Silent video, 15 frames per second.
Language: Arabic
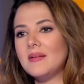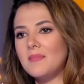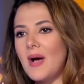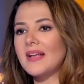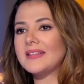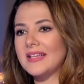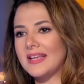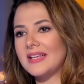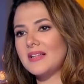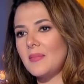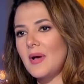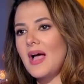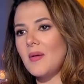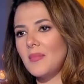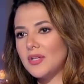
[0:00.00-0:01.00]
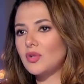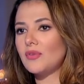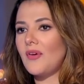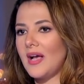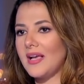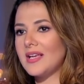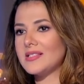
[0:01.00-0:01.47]
اللي بعد كده بقى قابلته
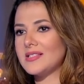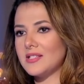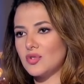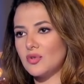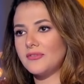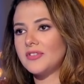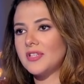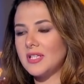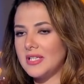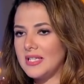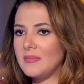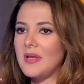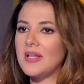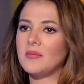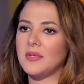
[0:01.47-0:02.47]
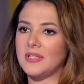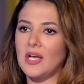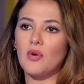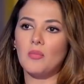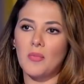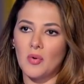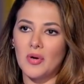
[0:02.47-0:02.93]
في حياتي شفت الايمان
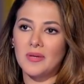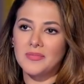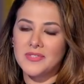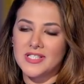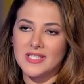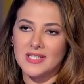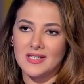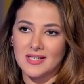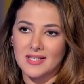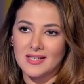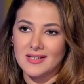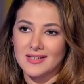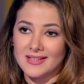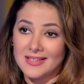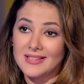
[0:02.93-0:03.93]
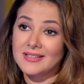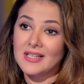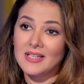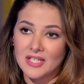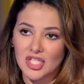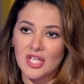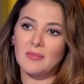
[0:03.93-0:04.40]
بتاعه بموهبتي آه،
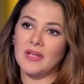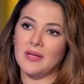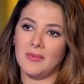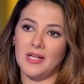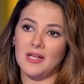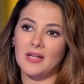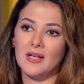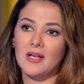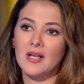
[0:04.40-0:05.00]
جدا هشام جمال